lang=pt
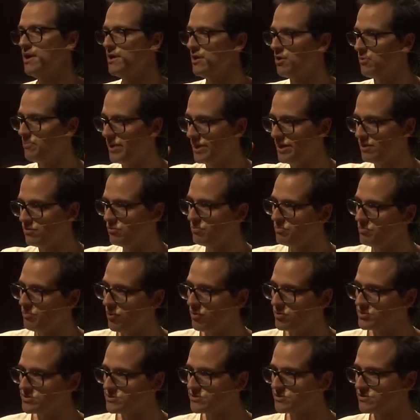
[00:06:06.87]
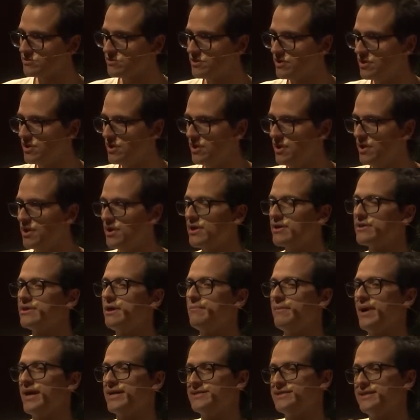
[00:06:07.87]
eu parei num posto na
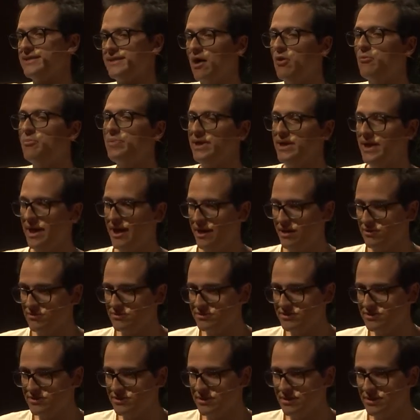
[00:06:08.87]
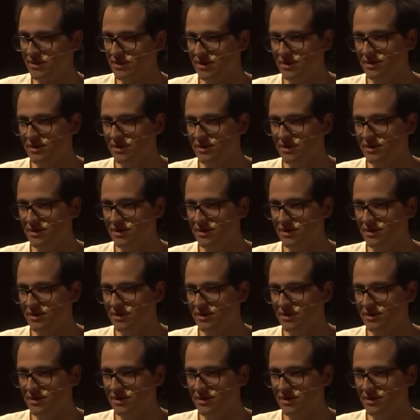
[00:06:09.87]
Marginal Pinheiros,